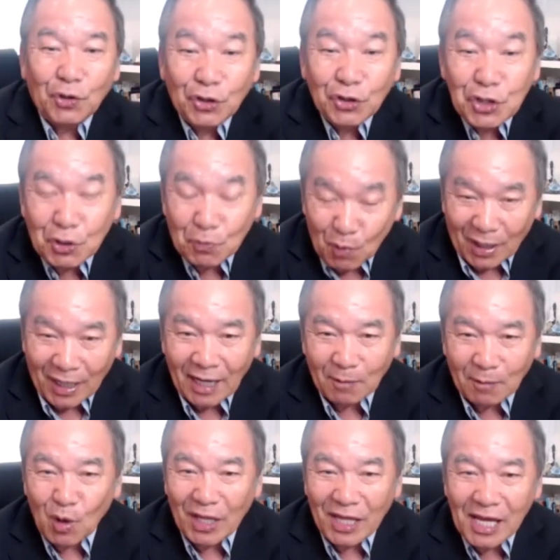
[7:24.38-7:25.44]
chỉ mà này
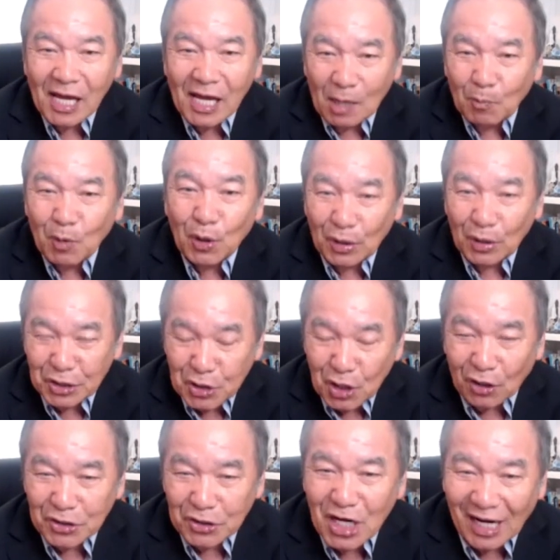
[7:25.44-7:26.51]
mua nhẹ giờ mùi đi
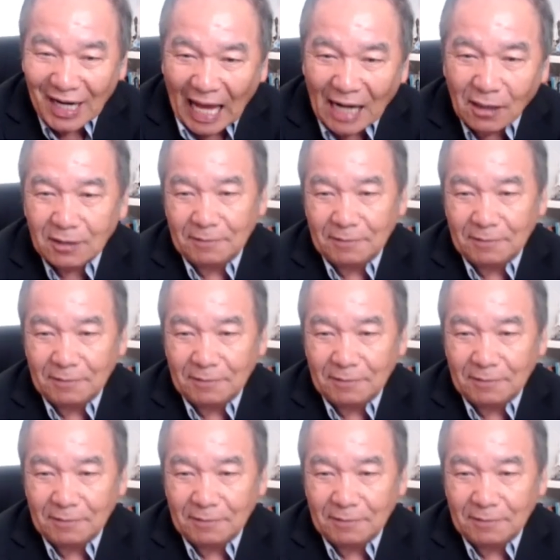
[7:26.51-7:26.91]
cho chuyện nào